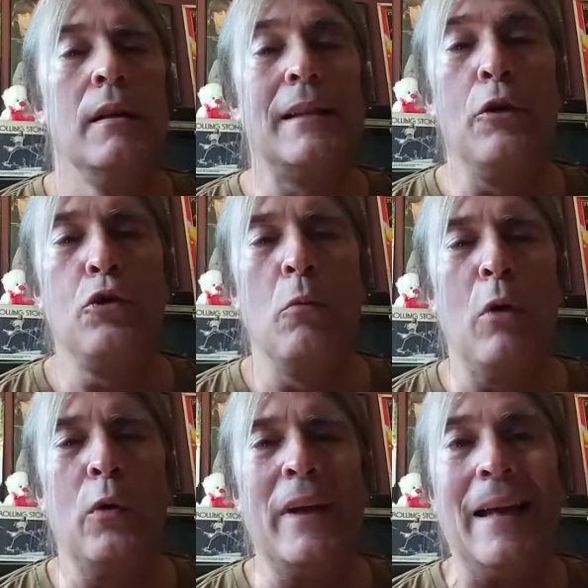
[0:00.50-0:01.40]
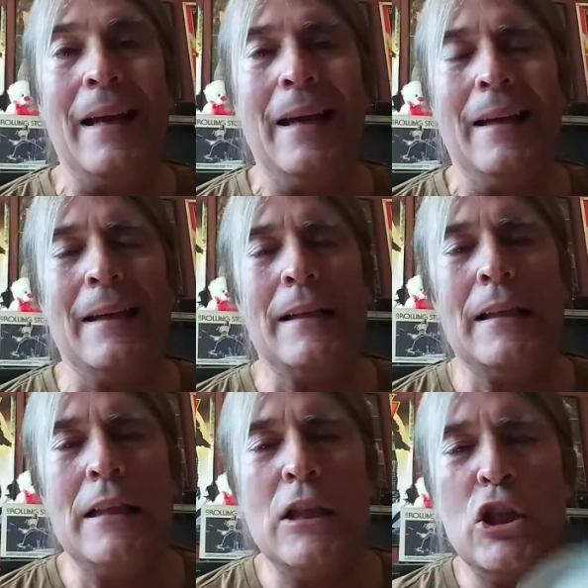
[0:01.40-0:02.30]
Salut tout le monde. Hey, eh,
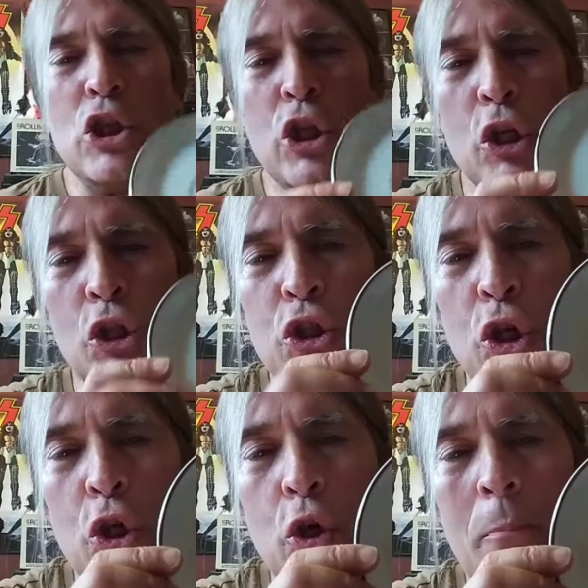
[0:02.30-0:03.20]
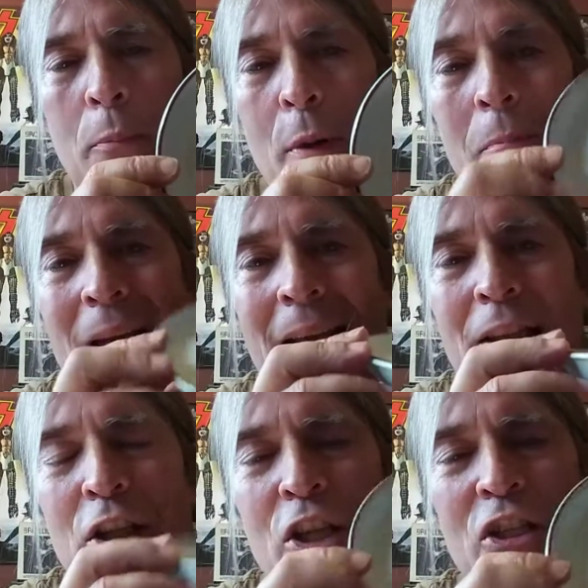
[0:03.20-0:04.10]
j'ai une soucoupe
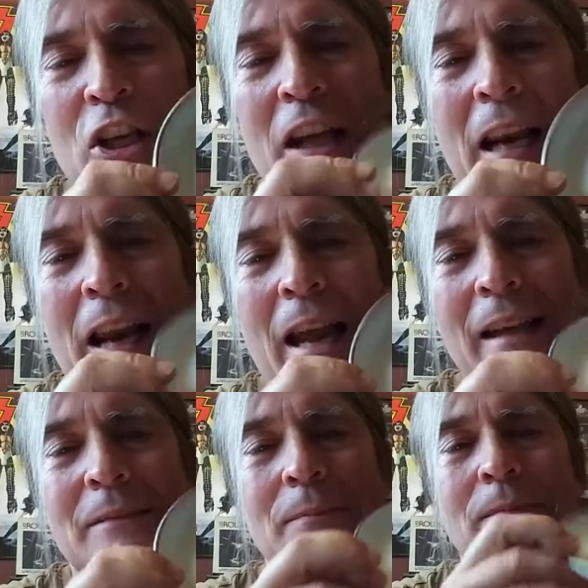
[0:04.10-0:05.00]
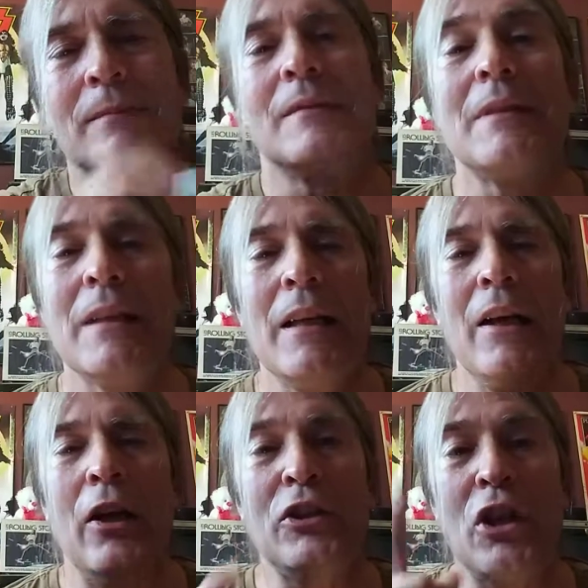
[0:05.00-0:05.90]
pleine de secrets.
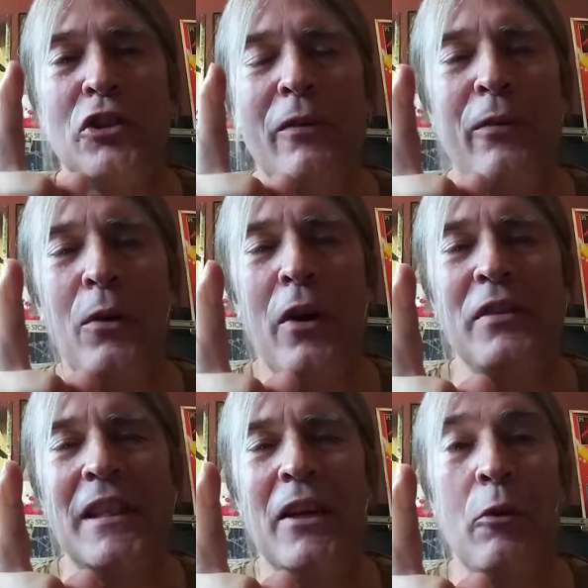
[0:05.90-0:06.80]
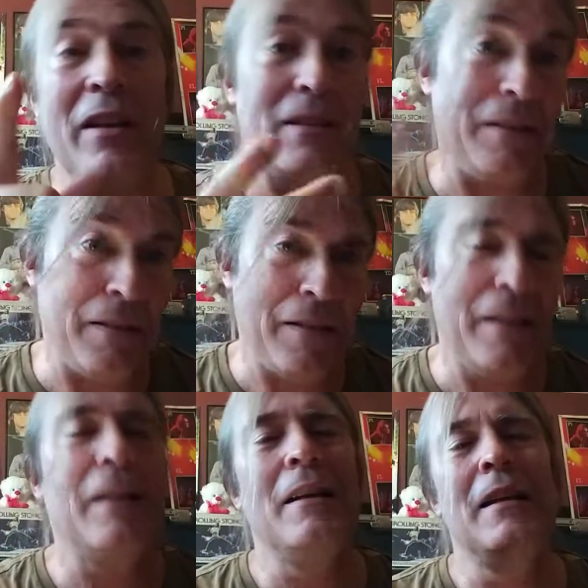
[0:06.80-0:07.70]
A full of Secrets.
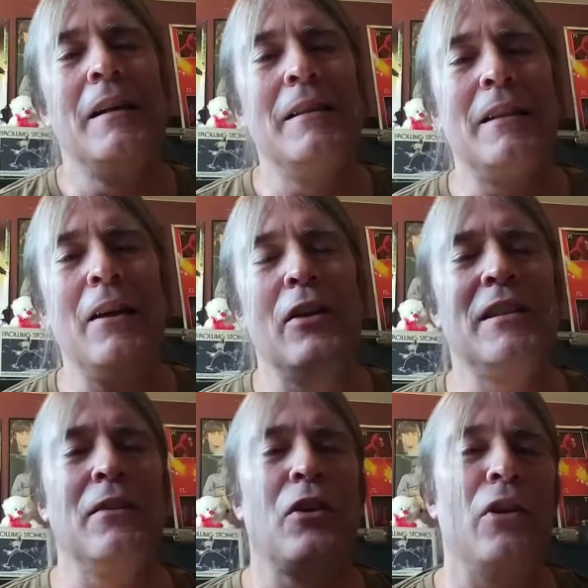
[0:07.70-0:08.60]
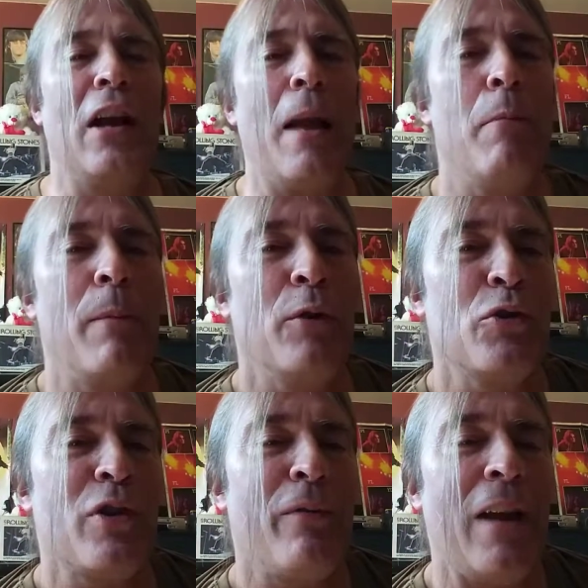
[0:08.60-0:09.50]
C'est le titre de l'album
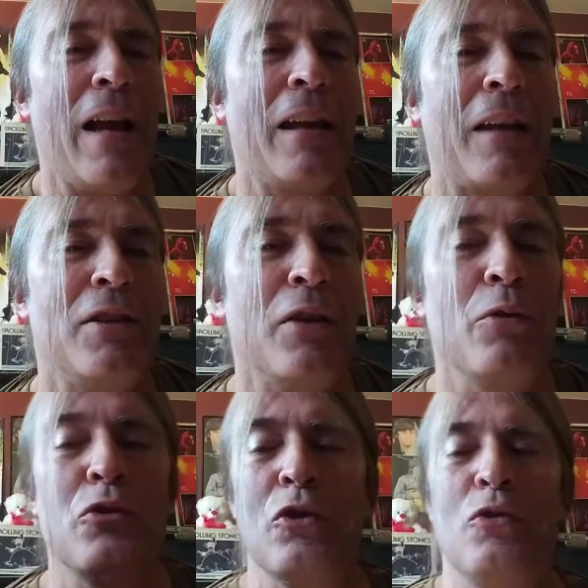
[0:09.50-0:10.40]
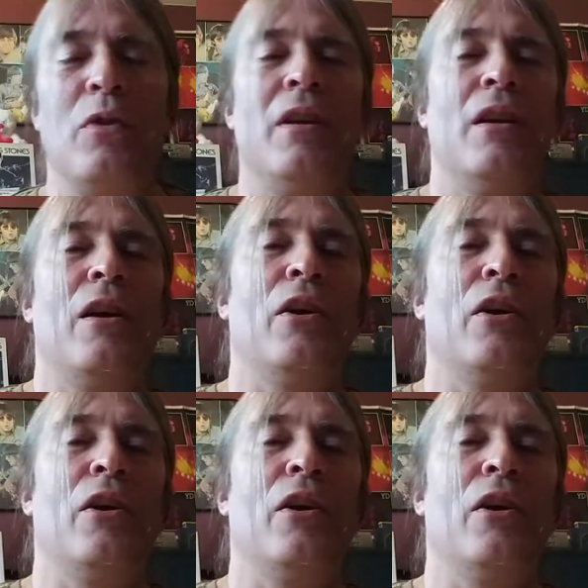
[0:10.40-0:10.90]
dont je fais la critique aujourd'hui.